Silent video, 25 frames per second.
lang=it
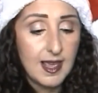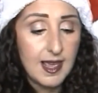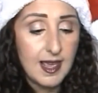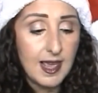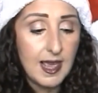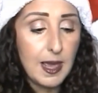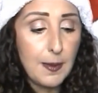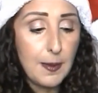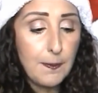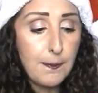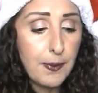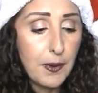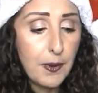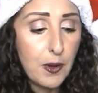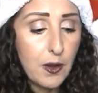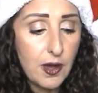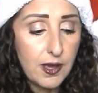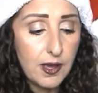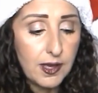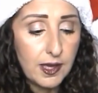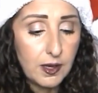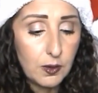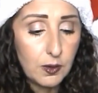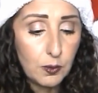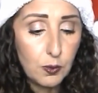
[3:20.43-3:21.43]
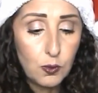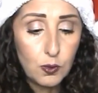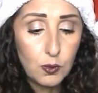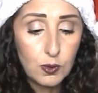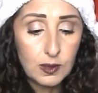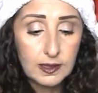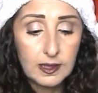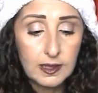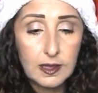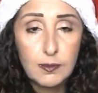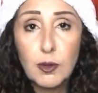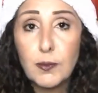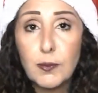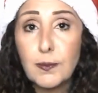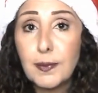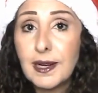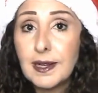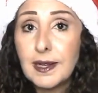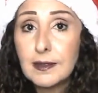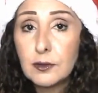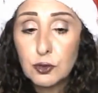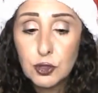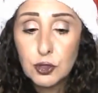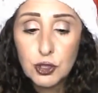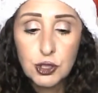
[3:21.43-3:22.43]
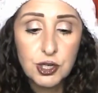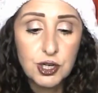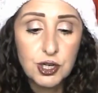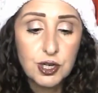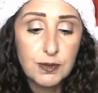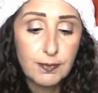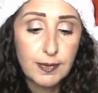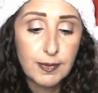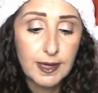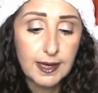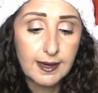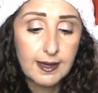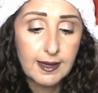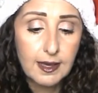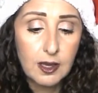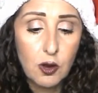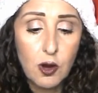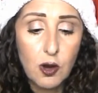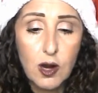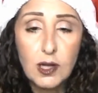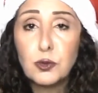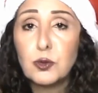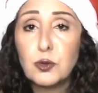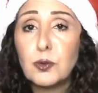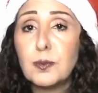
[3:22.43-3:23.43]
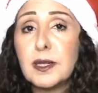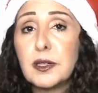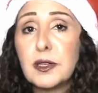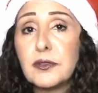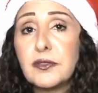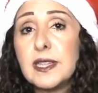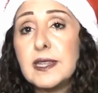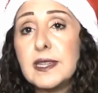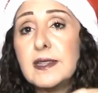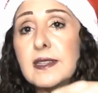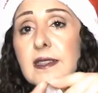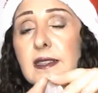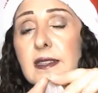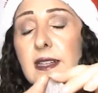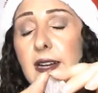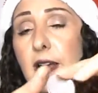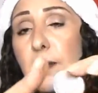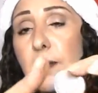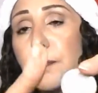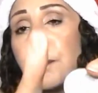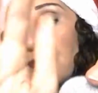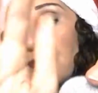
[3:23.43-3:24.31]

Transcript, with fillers: E poi ultimo ombretto shimmer che ho, il numero 23,